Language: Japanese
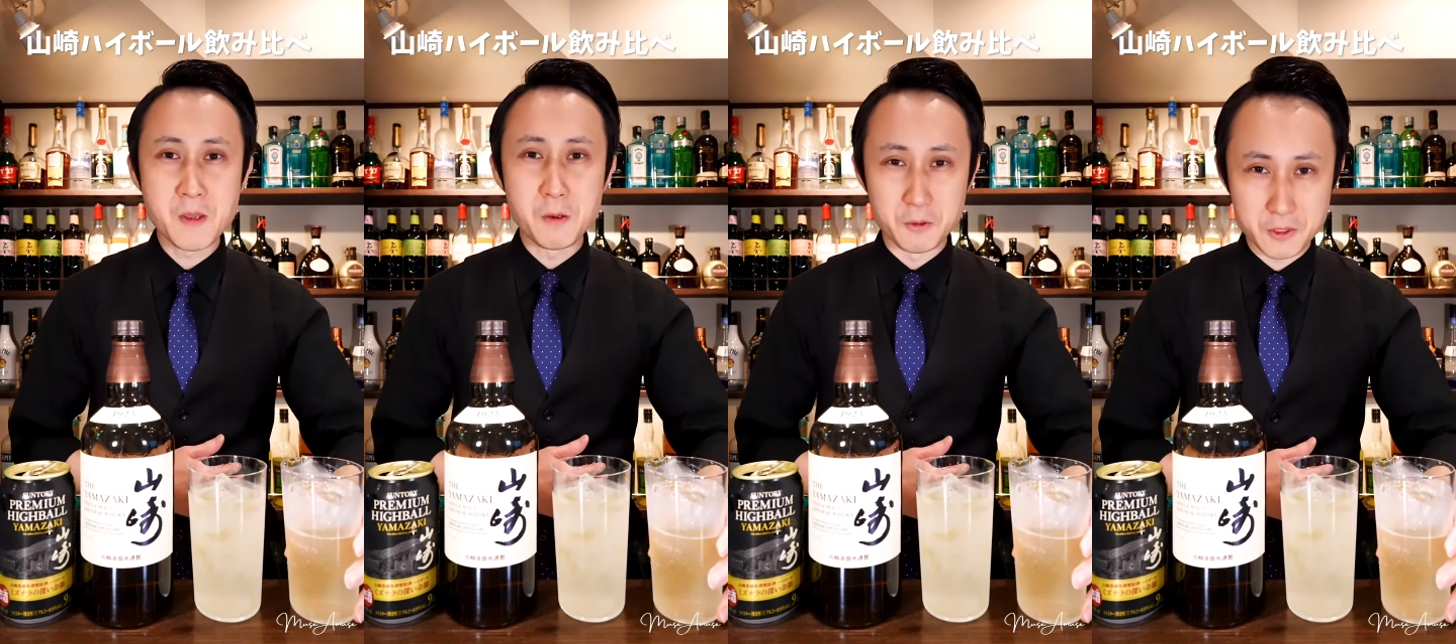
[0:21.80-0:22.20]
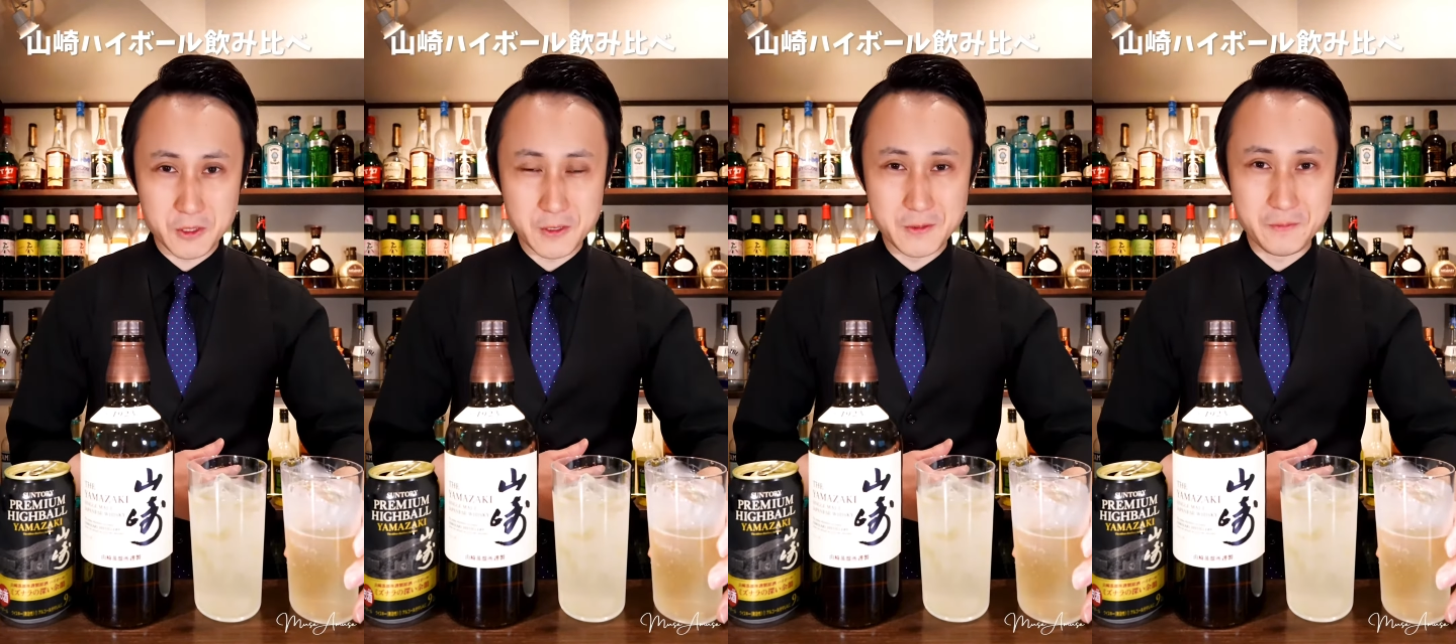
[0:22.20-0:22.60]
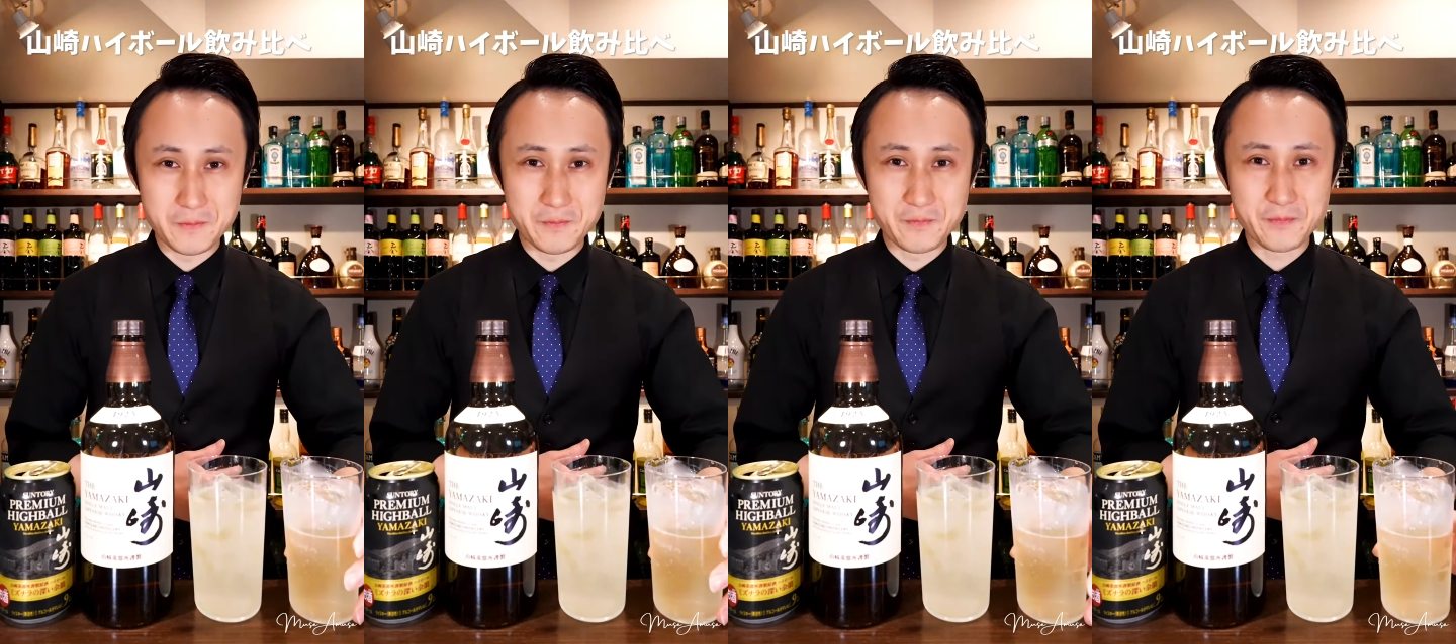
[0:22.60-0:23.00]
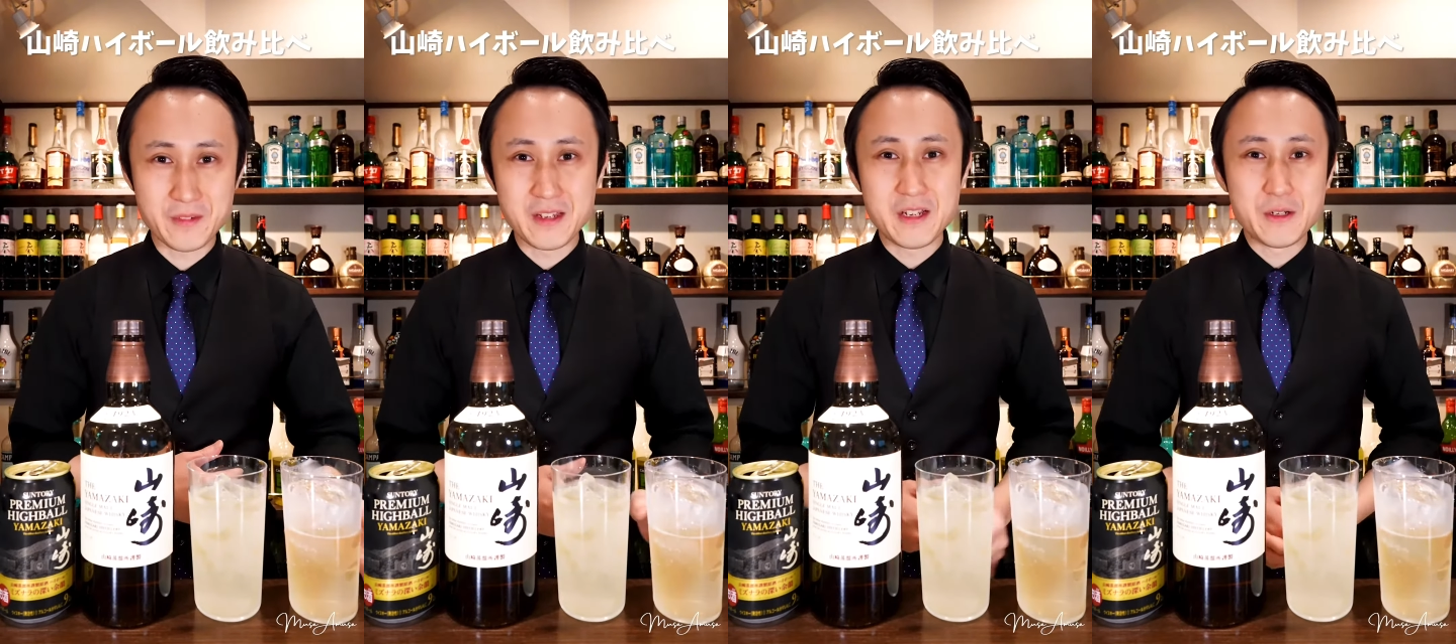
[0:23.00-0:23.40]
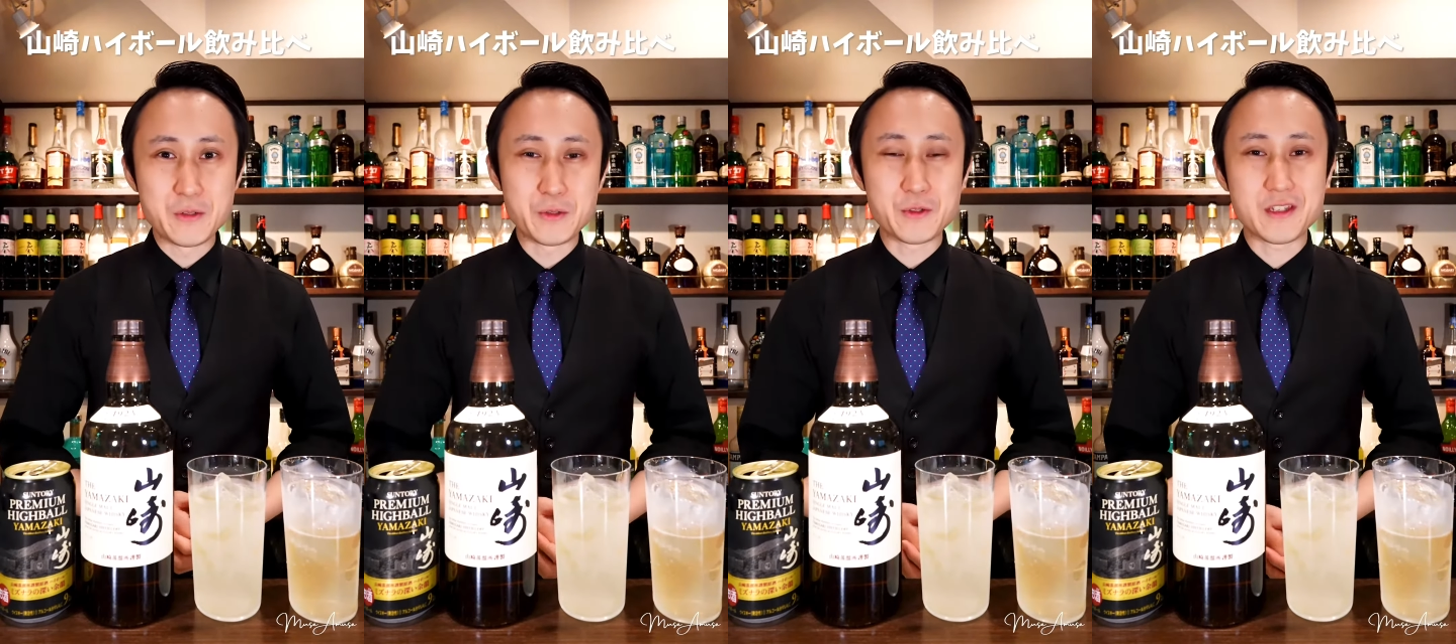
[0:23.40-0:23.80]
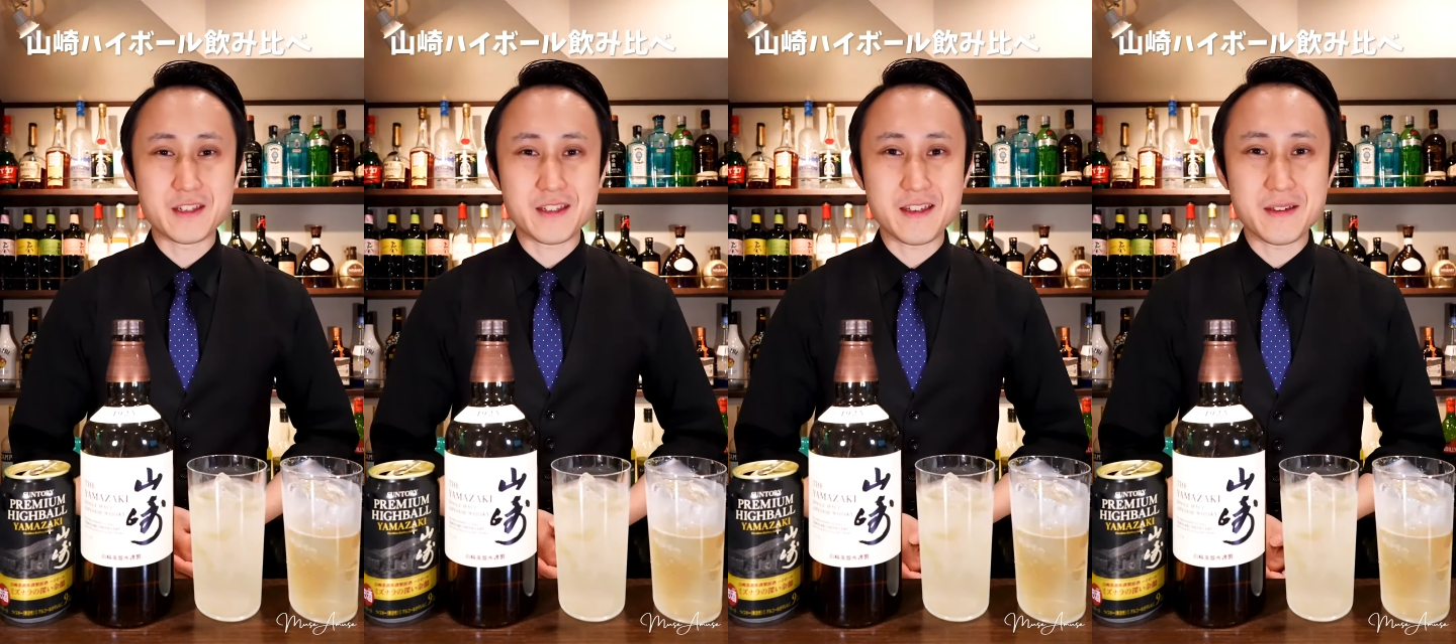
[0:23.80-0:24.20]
おいしフルーティー